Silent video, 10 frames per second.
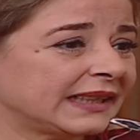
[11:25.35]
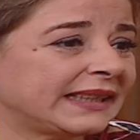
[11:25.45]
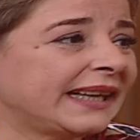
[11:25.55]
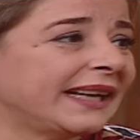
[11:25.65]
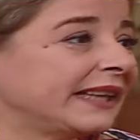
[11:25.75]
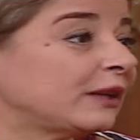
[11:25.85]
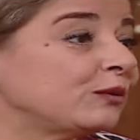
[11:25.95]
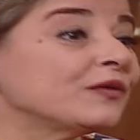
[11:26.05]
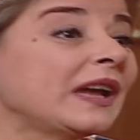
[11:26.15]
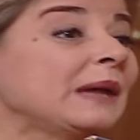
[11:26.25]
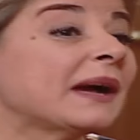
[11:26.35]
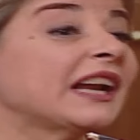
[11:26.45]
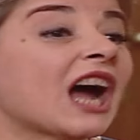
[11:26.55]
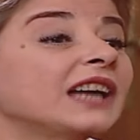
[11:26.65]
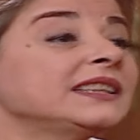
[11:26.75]
لا لا لا انت مش فاهم
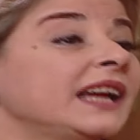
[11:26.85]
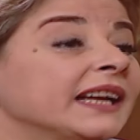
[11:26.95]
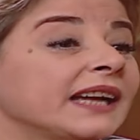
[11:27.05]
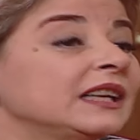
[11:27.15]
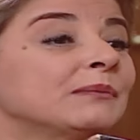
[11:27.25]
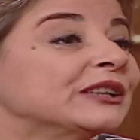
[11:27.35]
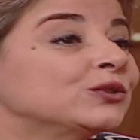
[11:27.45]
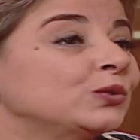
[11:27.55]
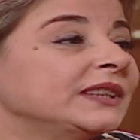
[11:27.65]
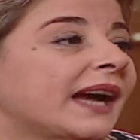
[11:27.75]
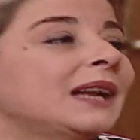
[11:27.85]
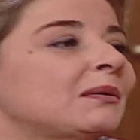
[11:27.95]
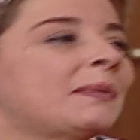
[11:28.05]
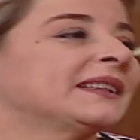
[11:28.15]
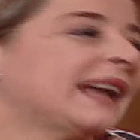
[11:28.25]
انا اصلا حكايه المأذون دي انا
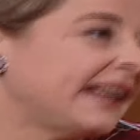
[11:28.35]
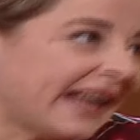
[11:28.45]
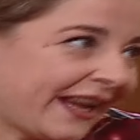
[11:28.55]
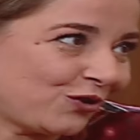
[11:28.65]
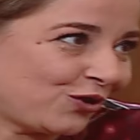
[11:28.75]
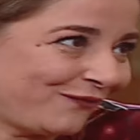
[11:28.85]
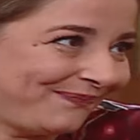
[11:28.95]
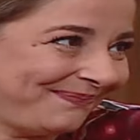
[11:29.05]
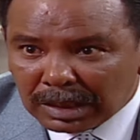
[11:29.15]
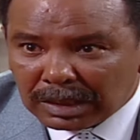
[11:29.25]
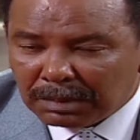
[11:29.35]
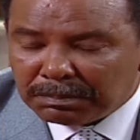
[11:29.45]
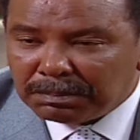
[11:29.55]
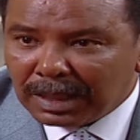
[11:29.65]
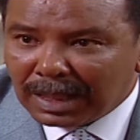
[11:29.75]
ما برتاحلهاش طب
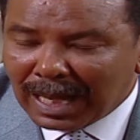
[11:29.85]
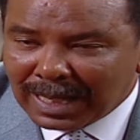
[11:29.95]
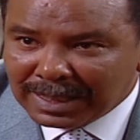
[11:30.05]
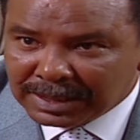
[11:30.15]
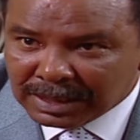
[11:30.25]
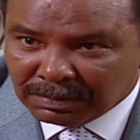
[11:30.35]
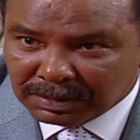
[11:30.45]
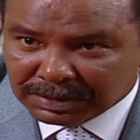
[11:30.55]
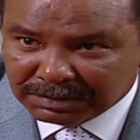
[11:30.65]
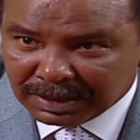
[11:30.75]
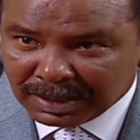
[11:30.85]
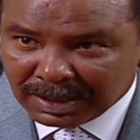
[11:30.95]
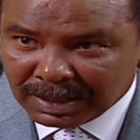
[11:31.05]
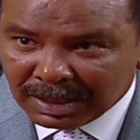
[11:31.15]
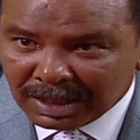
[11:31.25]
هنتجوز فين
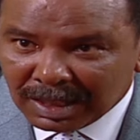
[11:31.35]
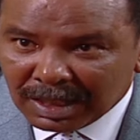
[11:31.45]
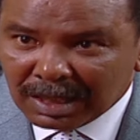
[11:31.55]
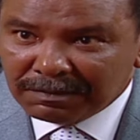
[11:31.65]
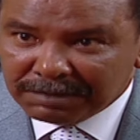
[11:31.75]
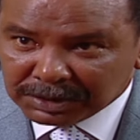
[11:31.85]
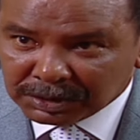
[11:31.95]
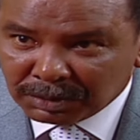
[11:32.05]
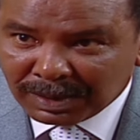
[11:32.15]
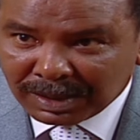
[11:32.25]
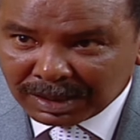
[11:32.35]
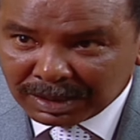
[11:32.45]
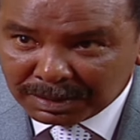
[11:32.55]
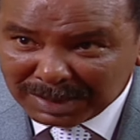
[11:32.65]
في السوبر